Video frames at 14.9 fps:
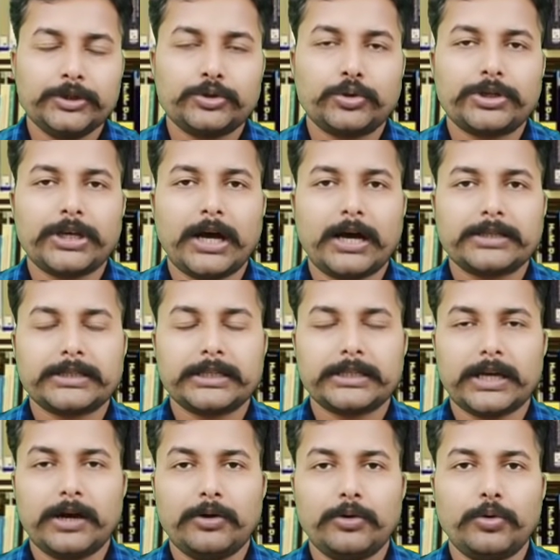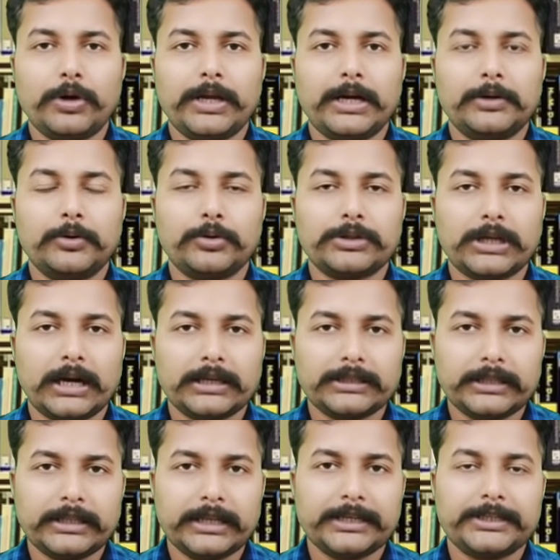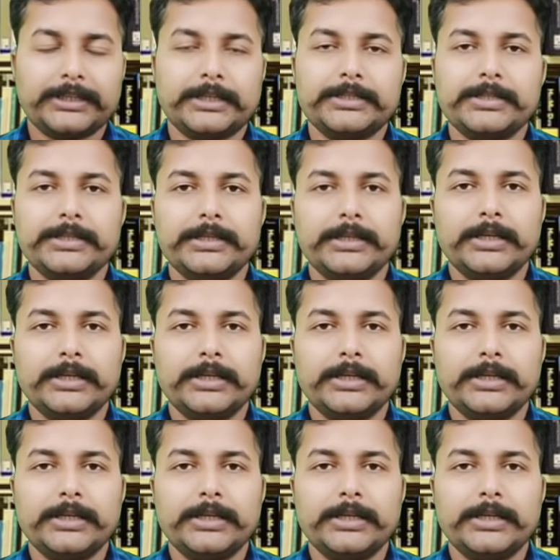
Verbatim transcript: तो क्या से क्या हो गया होता ये देखिए जी